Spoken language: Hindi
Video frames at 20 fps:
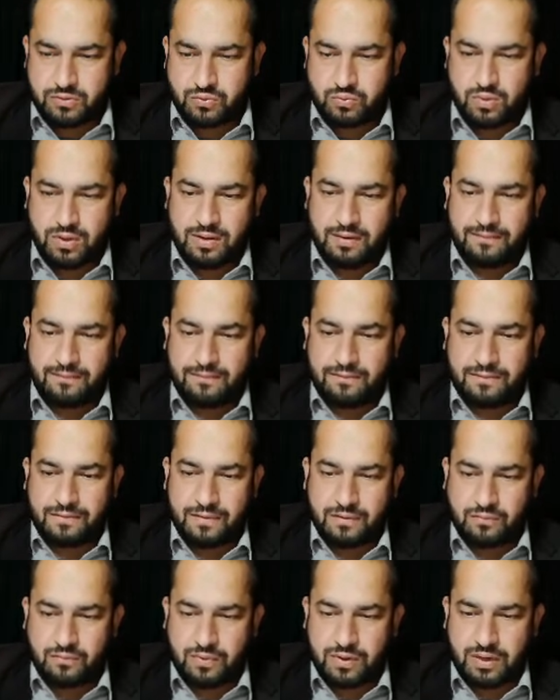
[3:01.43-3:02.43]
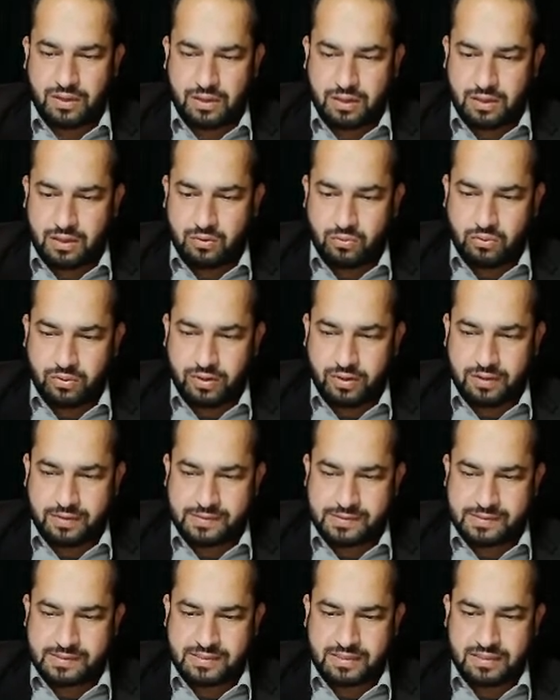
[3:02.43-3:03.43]
ट्वेल्व वन कैरी हो गया
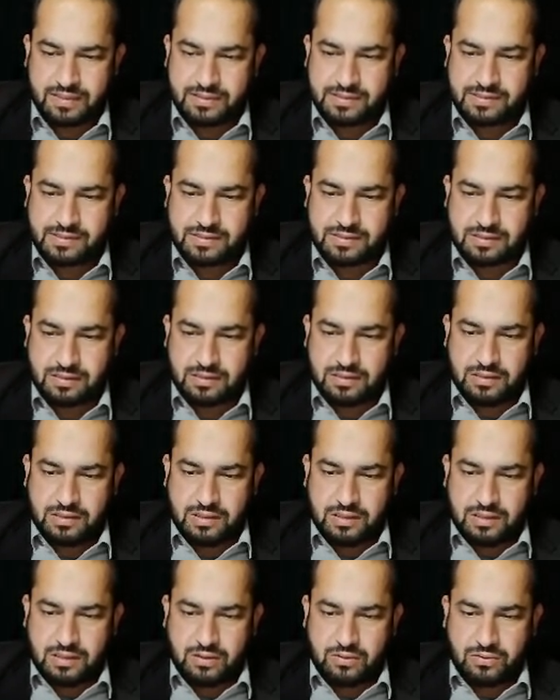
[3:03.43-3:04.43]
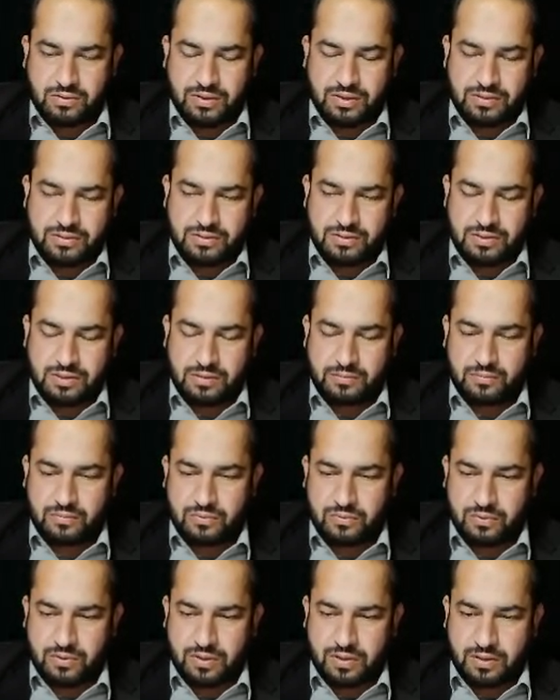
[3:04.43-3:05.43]
सिक्स और ये जनाब
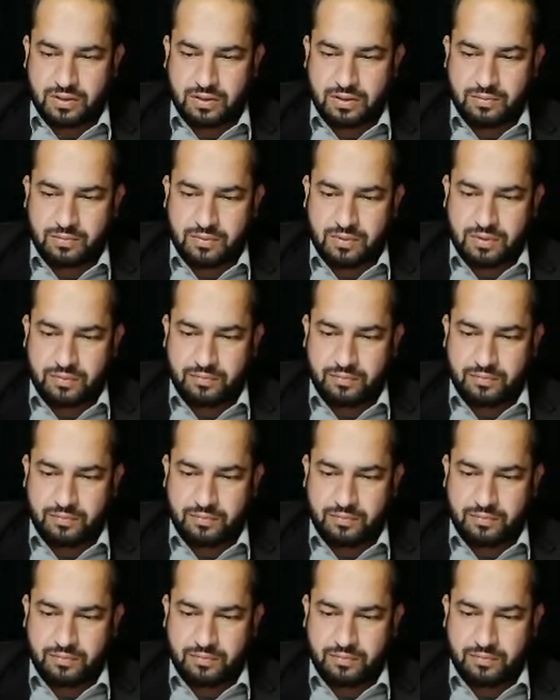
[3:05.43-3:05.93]
हो गया आपका